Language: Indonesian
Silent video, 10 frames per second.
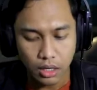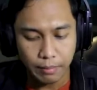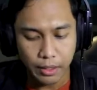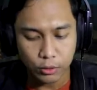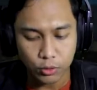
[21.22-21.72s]

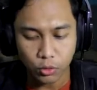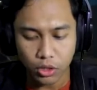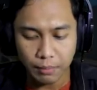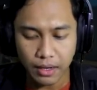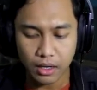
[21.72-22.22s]
Apa itu?
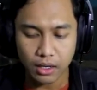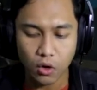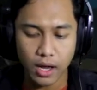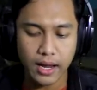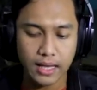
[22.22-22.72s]
Cokon apa?
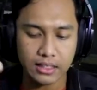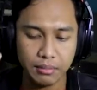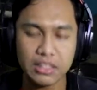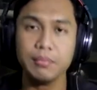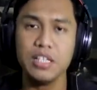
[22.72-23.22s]
Kok ada
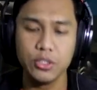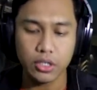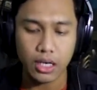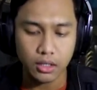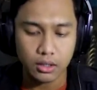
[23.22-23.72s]
asap-asap hijau
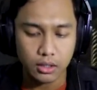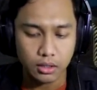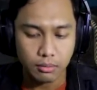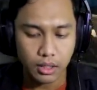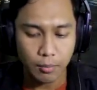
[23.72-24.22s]
ya?
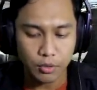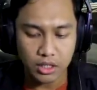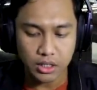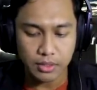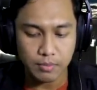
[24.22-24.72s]
Mereka punya
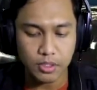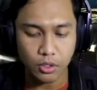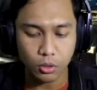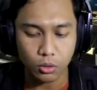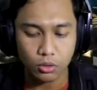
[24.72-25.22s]
asap-asap
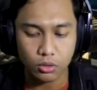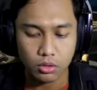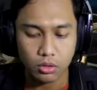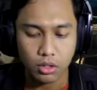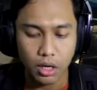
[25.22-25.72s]
hijau loh.
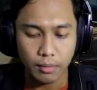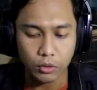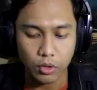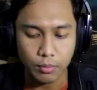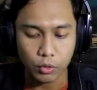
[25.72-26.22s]
Apa
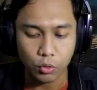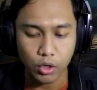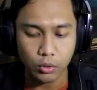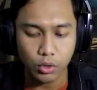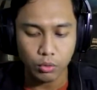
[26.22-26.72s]
tuh? Apa tuh?
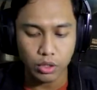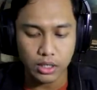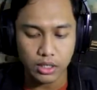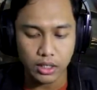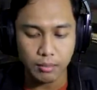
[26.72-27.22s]
Woi, woi, woi,
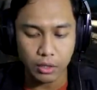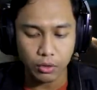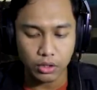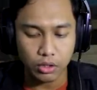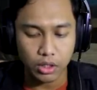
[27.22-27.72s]
jangan ditabrak,
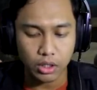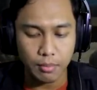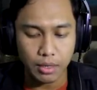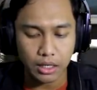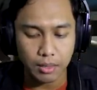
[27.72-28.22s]
woi. Eh, eh, eh,
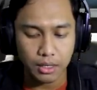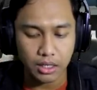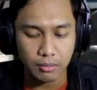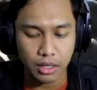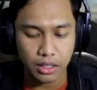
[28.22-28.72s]
nabrak, nabrak,
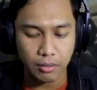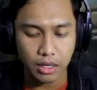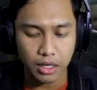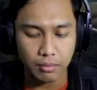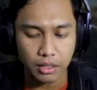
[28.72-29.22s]
nabrak,
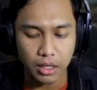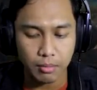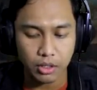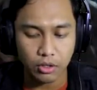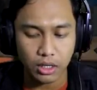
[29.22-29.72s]
nabrak, nabrak,
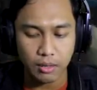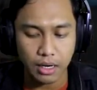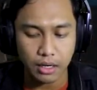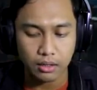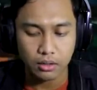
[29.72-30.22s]
nabrak, nabrak,
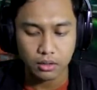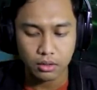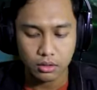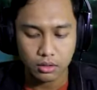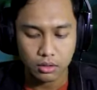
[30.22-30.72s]
nabrak.
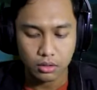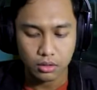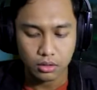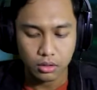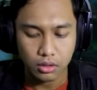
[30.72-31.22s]

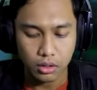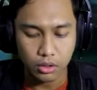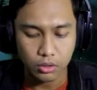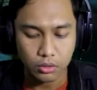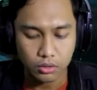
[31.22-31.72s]
Aduh.